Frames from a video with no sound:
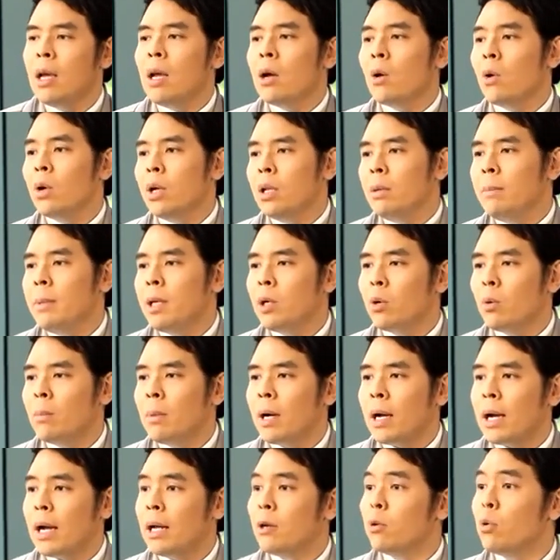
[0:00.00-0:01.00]
คคนที่มีกลุ่
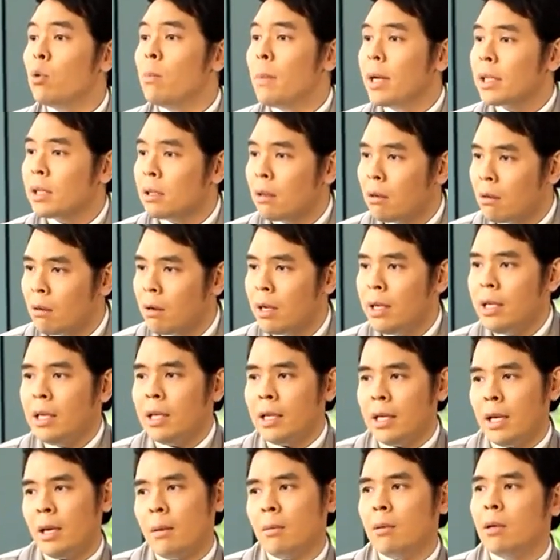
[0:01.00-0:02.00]
มอาการรูมาตอยอ
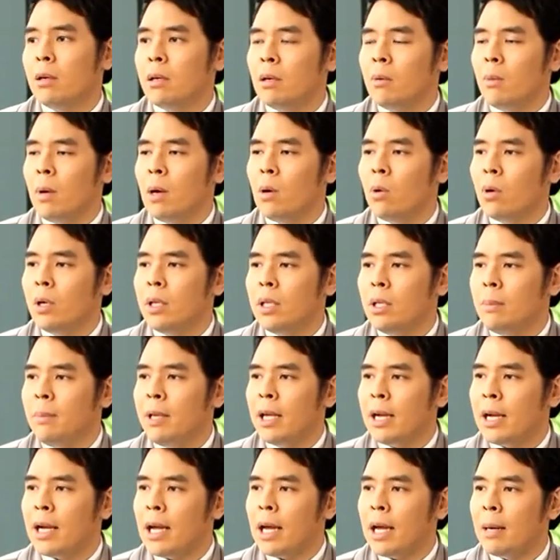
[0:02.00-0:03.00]
ย่างเงี้ยหรือว่าคนที่
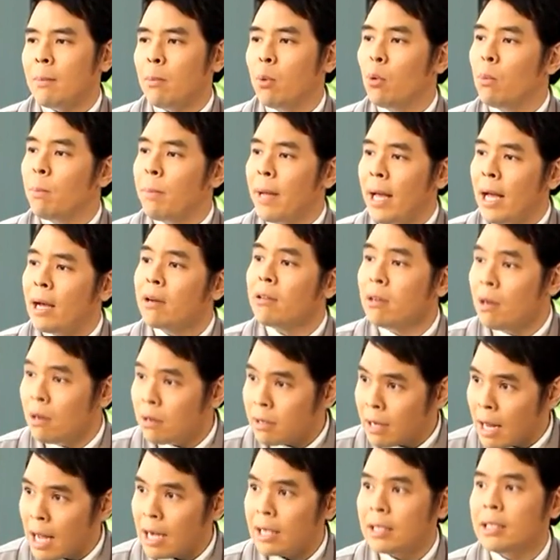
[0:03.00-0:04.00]
มีอาการภูมิแพ้เรื้อ
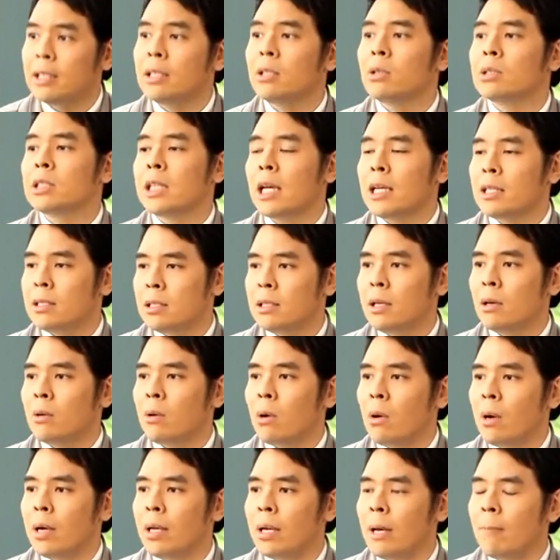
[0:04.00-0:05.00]
รังที่ต้องใช้สเตีย
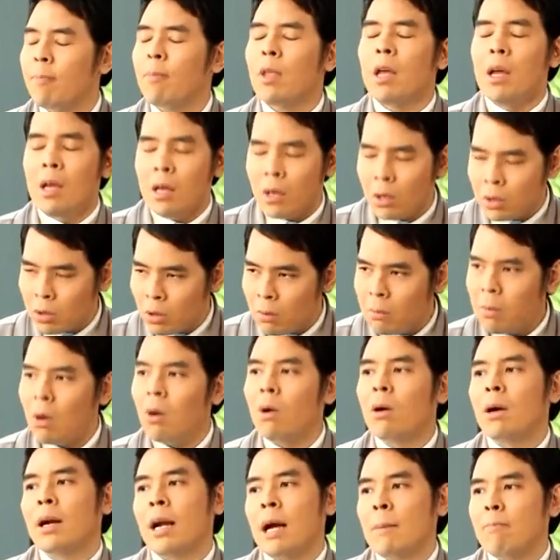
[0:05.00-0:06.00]
รอยเนี่ยก็ต้องบ
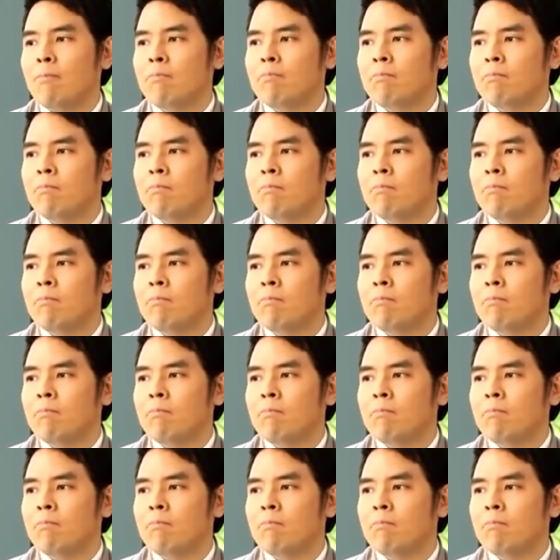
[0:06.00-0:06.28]
อกครับ